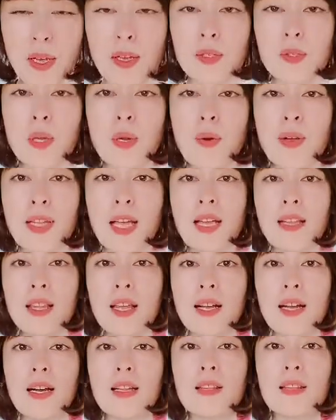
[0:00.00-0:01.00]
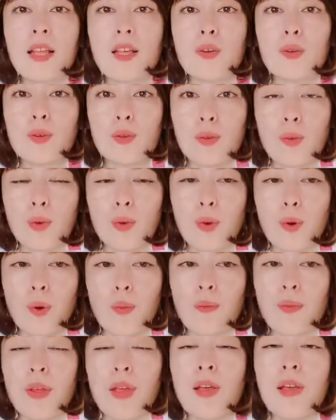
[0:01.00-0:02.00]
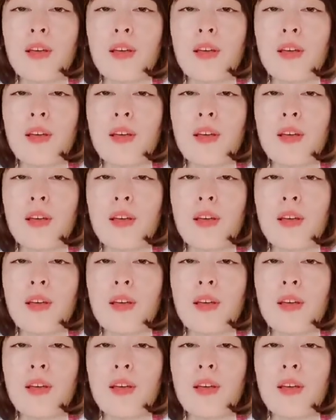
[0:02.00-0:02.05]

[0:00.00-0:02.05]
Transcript: それは何でかっていうと、